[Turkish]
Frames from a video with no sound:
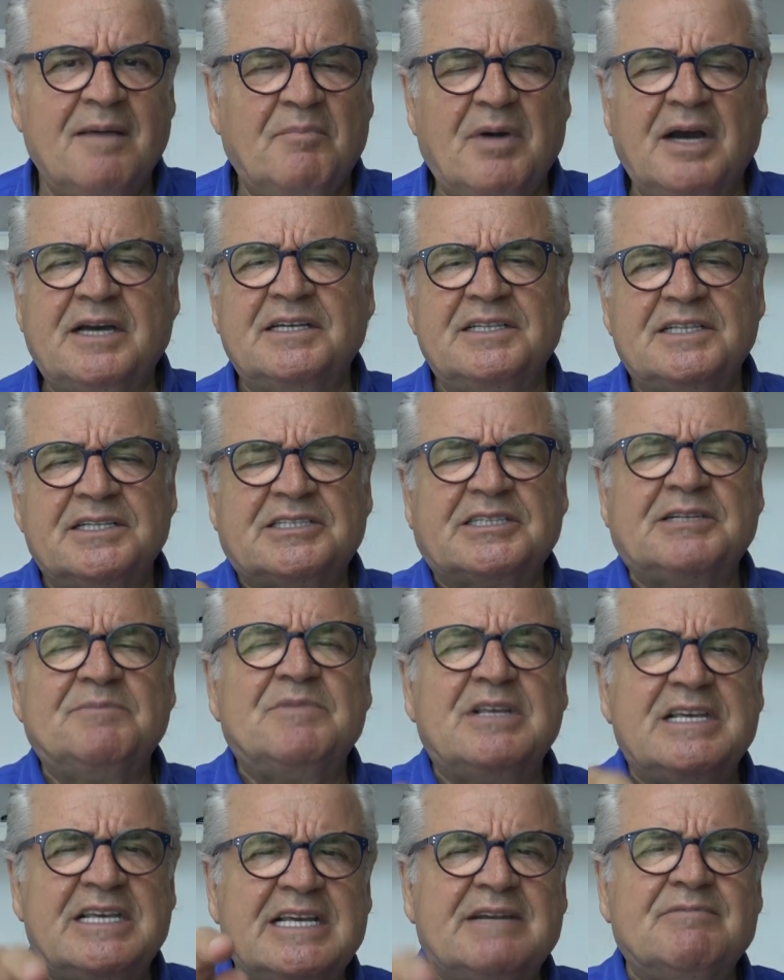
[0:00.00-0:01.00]
Bakınız
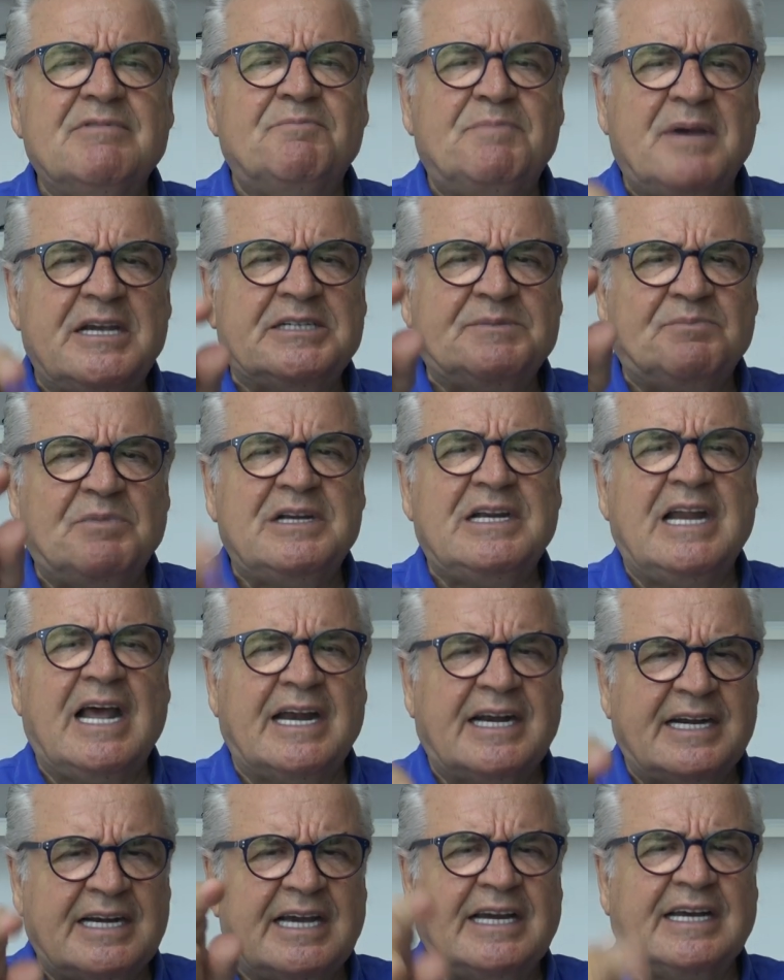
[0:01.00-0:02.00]
şimdi 25
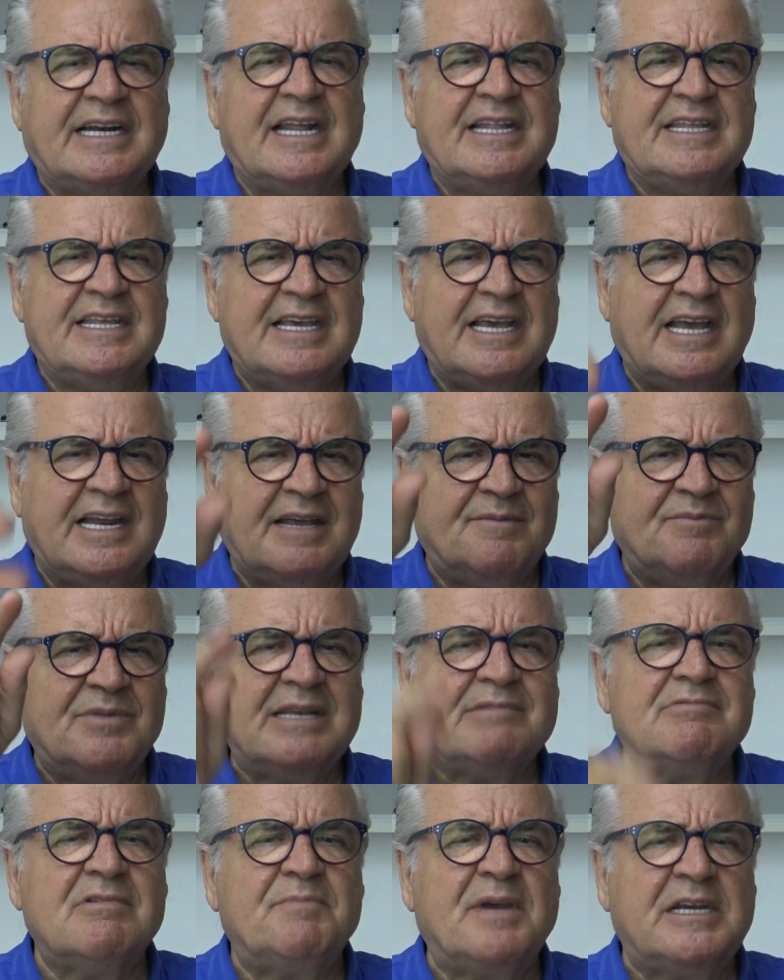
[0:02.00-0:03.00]
milyar lira kredi geleyim.
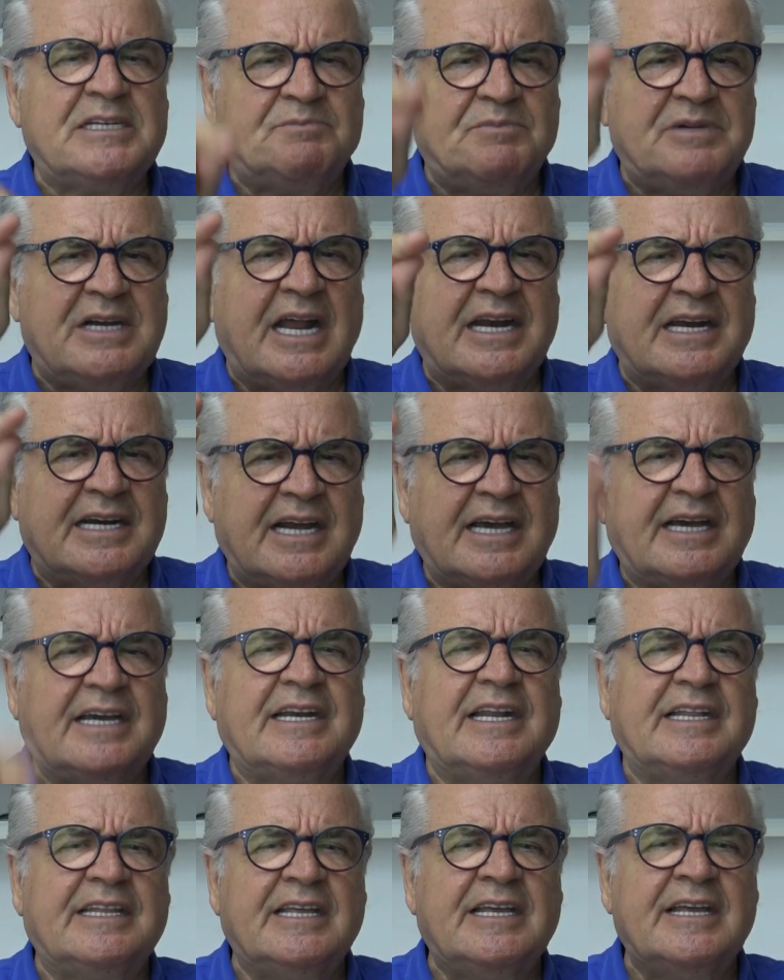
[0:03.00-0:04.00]
25 milyar lira
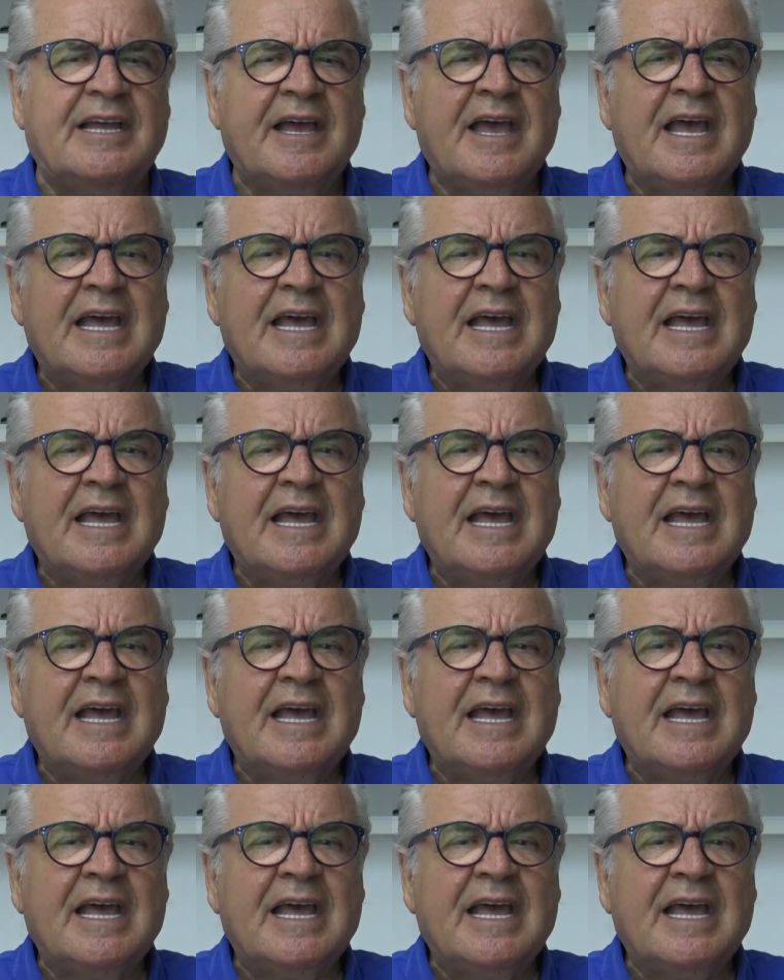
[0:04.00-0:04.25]
kredi